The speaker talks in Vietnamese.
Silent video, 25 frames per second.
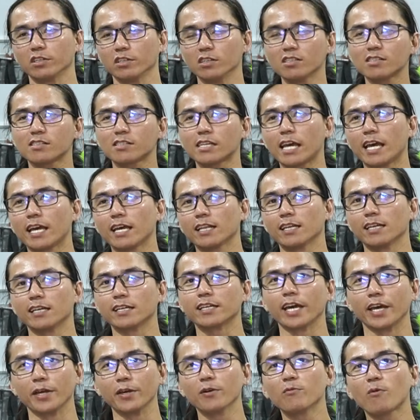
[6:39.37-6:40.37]
rửa xe
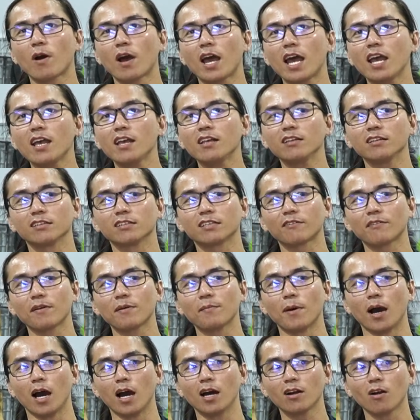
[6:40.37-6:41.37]
thì kỹ quá, người ta
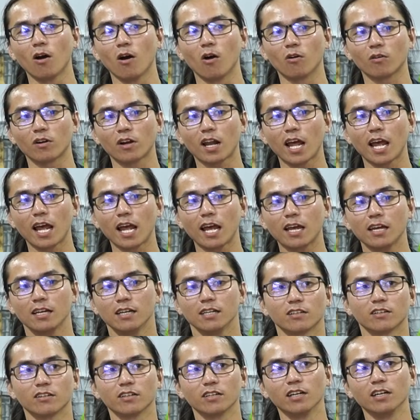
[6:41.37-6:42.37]
phải mở đồ ra
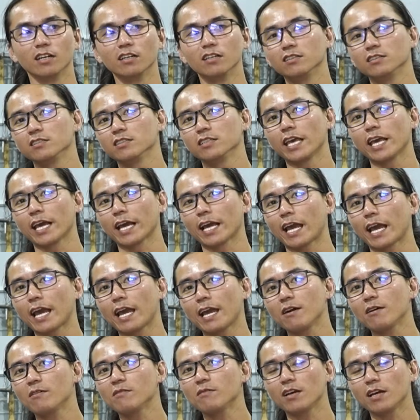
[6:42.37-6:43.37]
rồi hư vàng
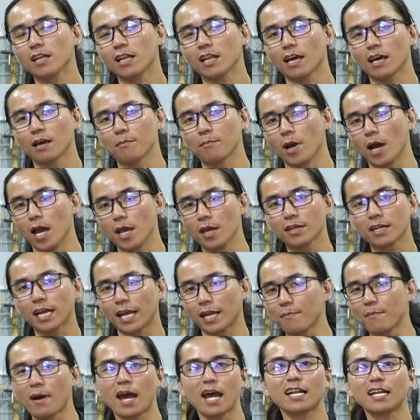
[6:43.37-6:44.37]
áo hay là bể
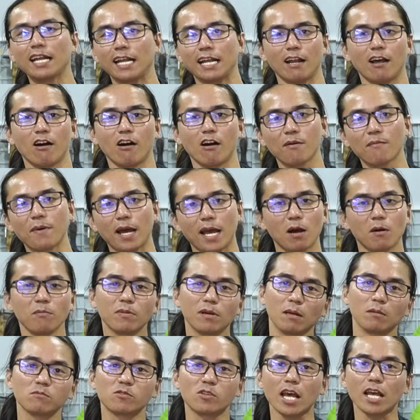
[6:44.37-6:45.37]
gãy bát này nọ, bạn
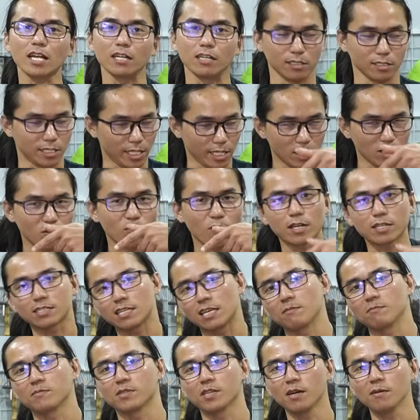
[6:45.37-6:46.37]
không kiểm soát được thì cứ qua
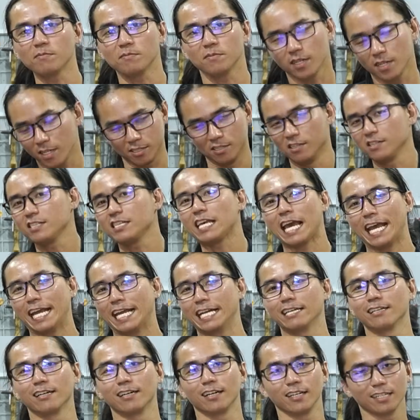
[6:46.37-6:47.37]
Xe Ôm Shop rửa
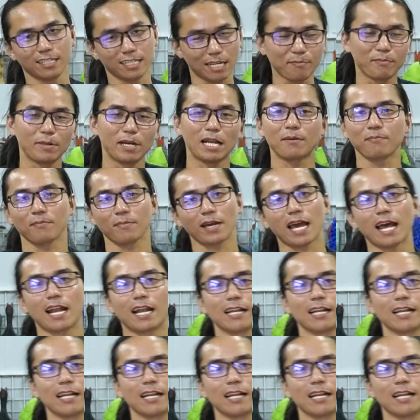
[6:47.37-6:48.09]
giày được rồi, năm mươi lăm k